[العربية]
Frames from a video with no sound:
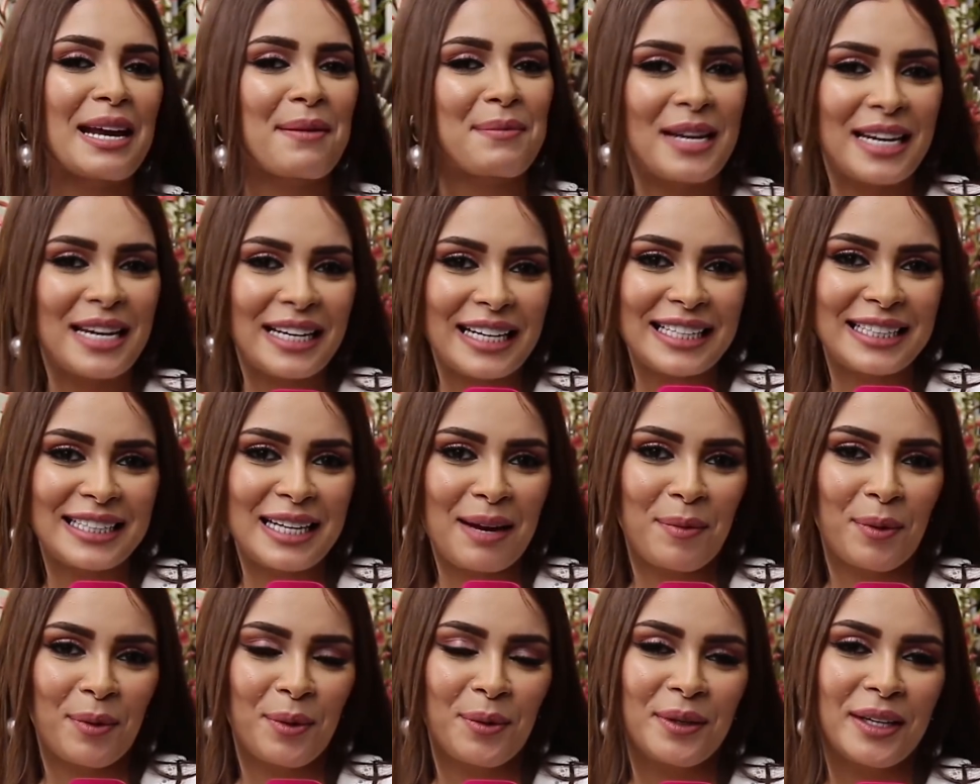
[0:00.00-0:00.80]
كاملين اللي
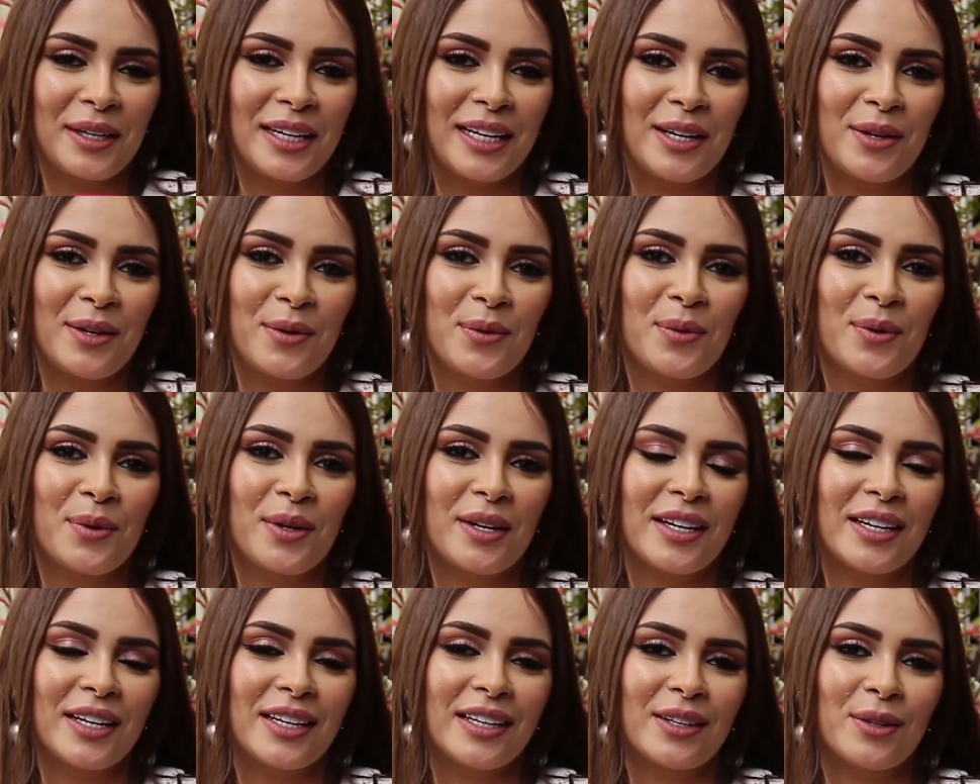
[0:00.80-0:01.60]
كيتابعوني
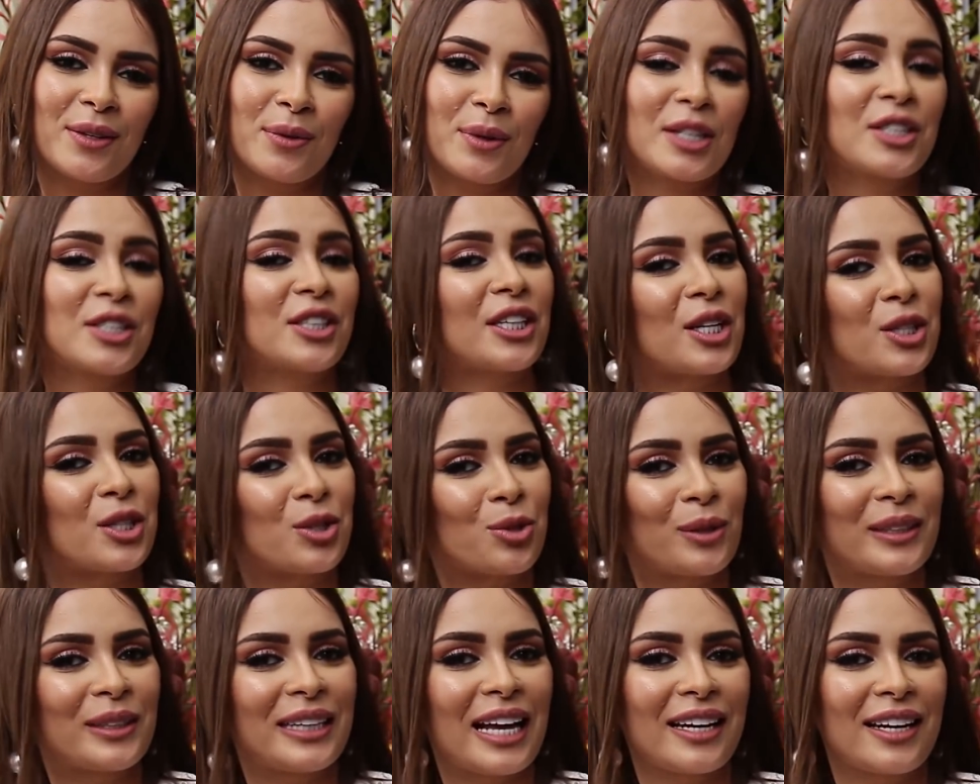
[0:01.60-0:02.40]
وكنشكر
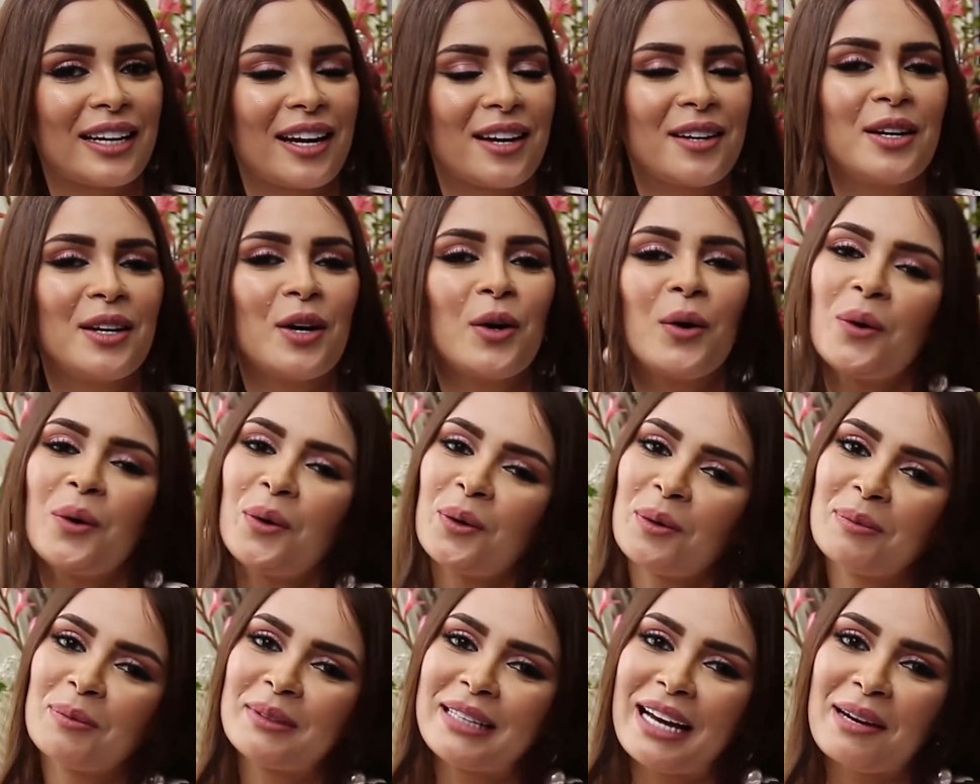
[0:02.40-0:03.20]
سلطانه
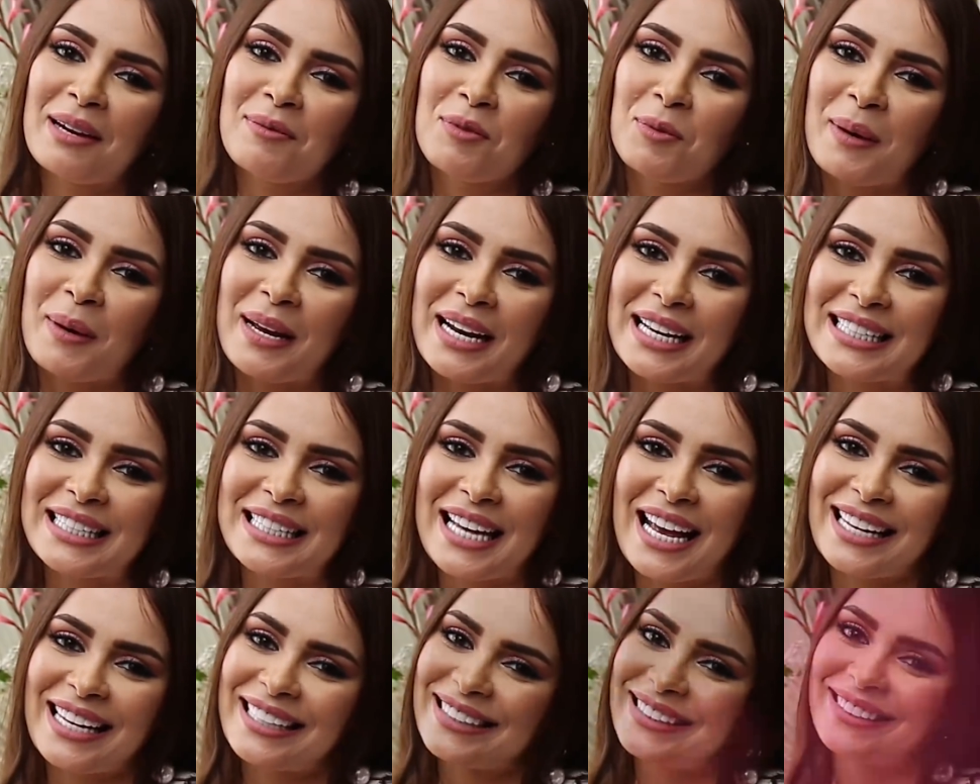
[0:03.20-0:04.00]
ورمضان مبارك
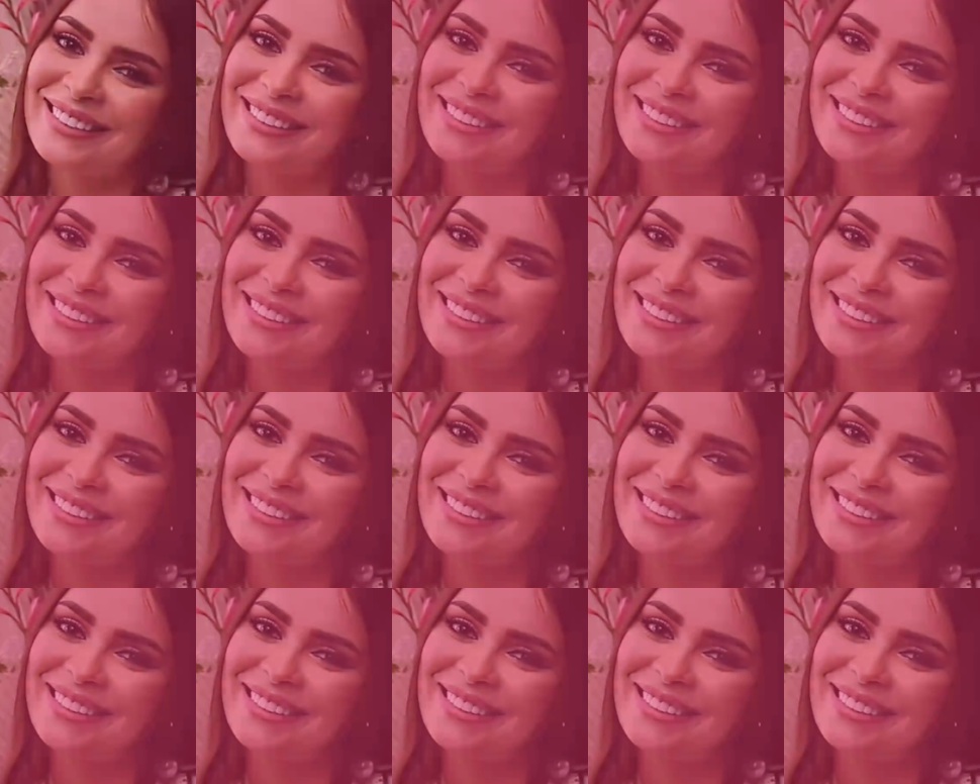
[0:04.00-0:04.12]
سعيد